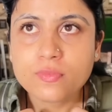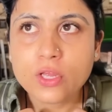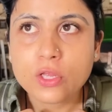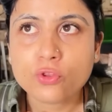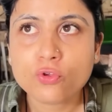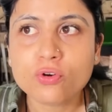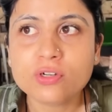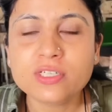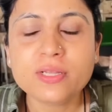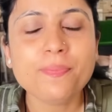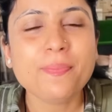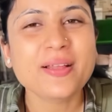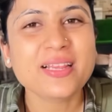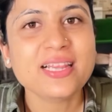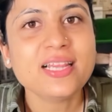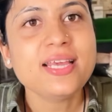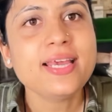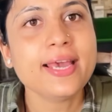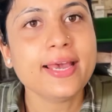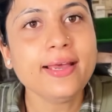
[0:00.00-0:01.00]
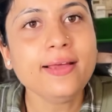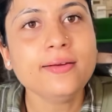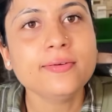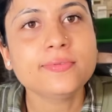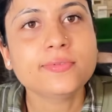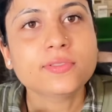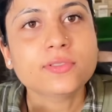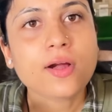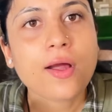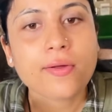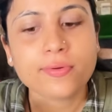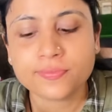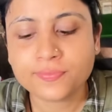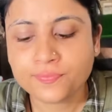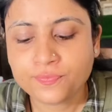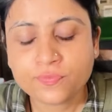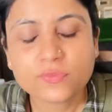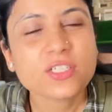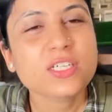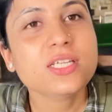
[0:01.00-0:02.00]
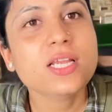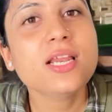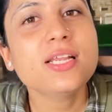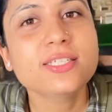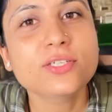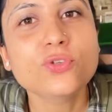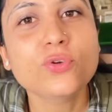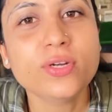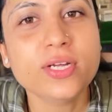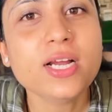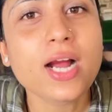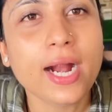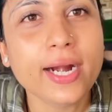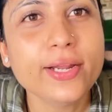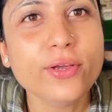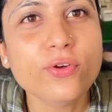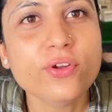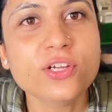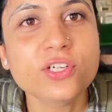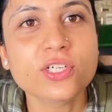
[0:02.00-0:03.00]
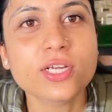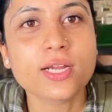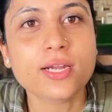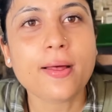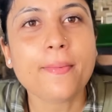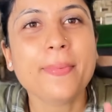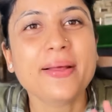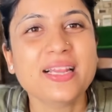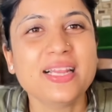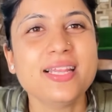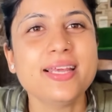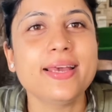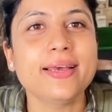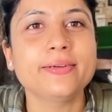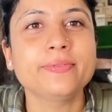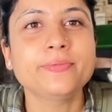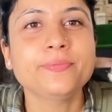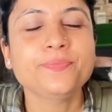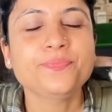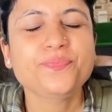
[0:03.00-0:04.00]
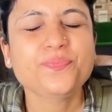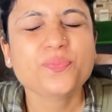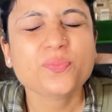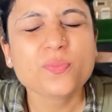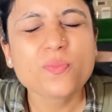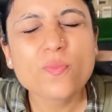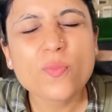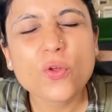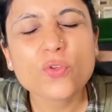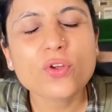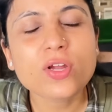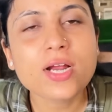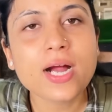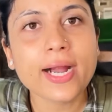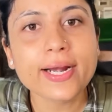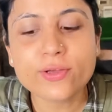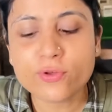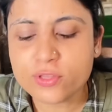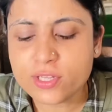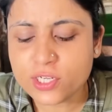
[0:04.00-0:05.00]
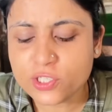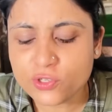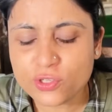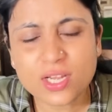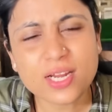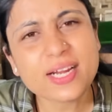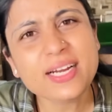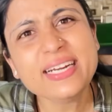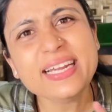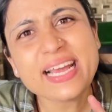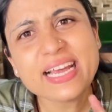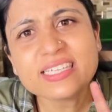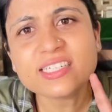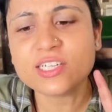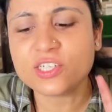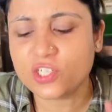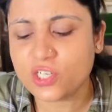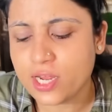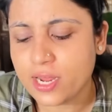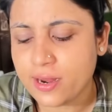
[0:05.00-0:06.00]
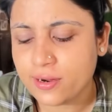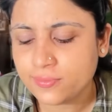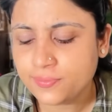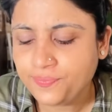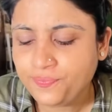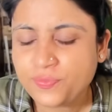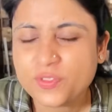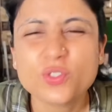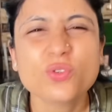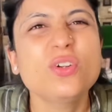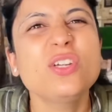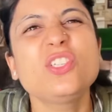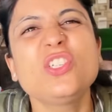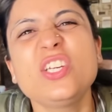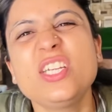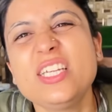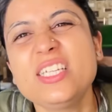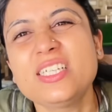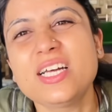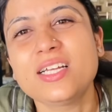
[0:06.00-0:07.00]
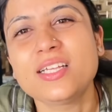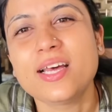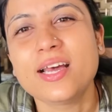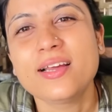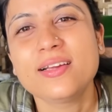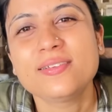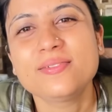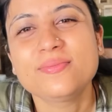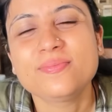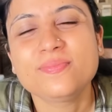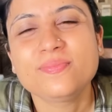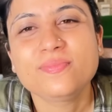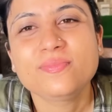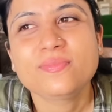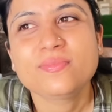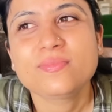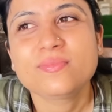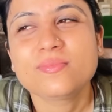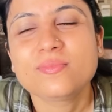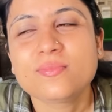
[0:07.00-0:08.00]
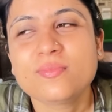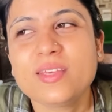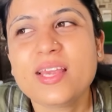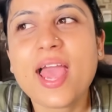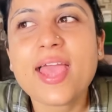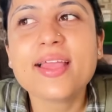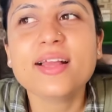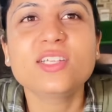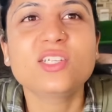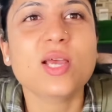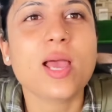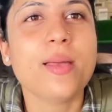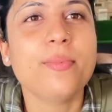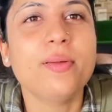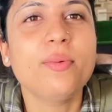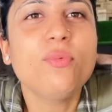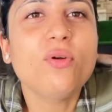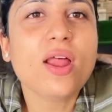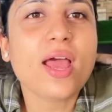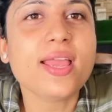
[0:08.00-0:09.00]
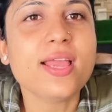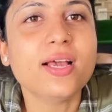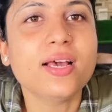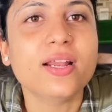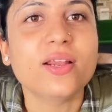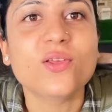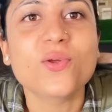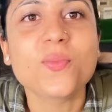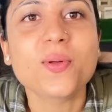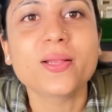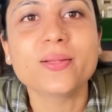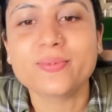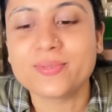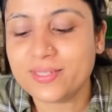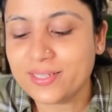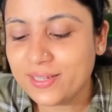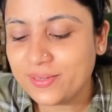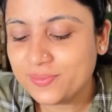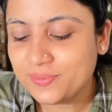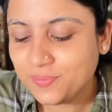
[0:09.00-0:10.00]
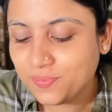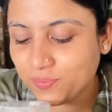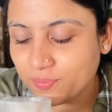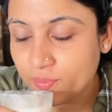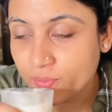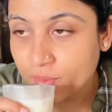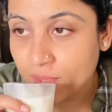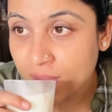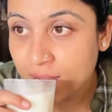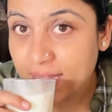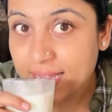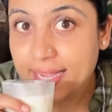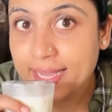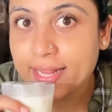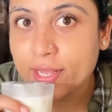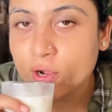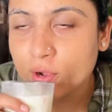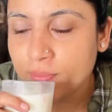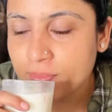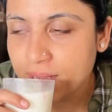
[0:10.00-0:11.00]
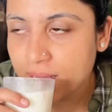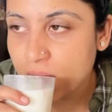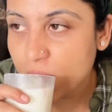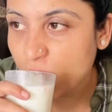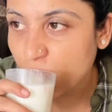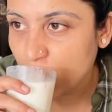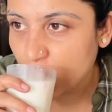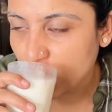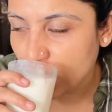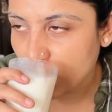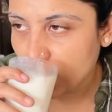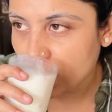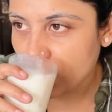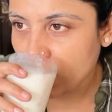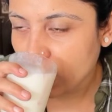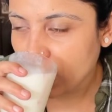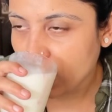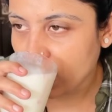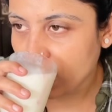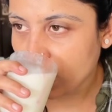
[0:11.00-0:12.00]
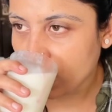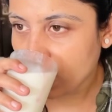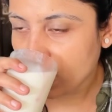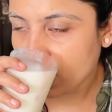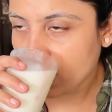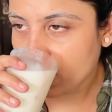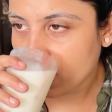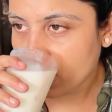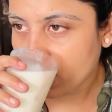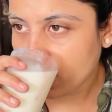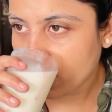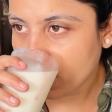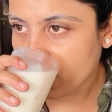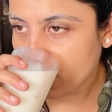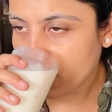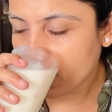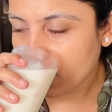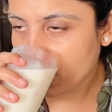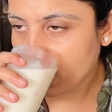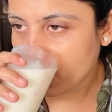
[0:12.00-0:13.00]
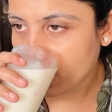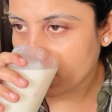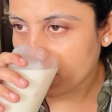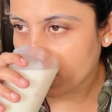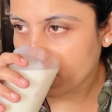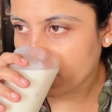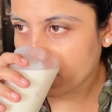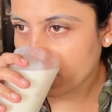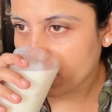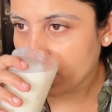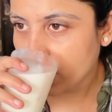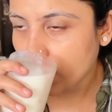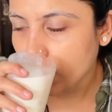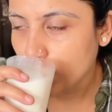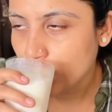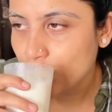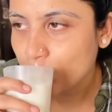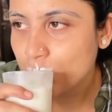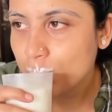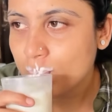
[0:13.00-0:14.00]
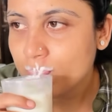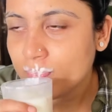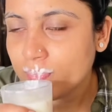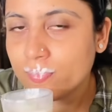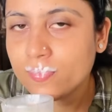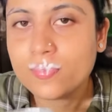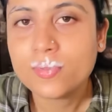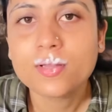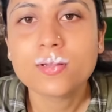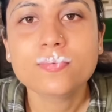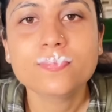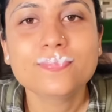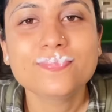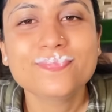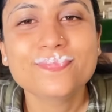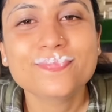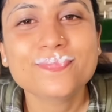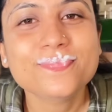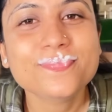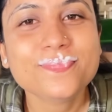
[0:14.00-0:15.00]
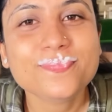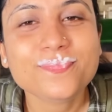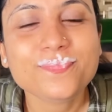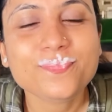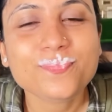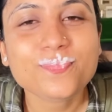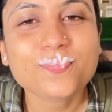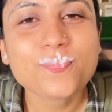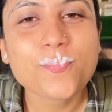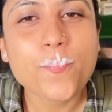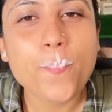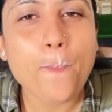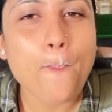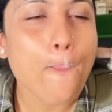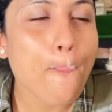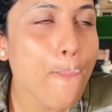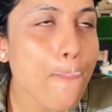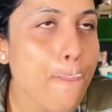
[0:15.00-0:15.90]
थोड़ी सी पतली है जो लस्सी थोड़ी गाढ़ी होनी चाहिए ना पतली है और गाढ़ी होती अच्छी लेकिन टेस्ट अच्छा है और चीनी ज़्यादा है क्या ही अच्छा है अभी बुराइयाँ कर दी मैं सबसे ये देखो मम्मी पैसे देना है पैसे नहीं घर का अच्छा नहीं लगता नहीं लगता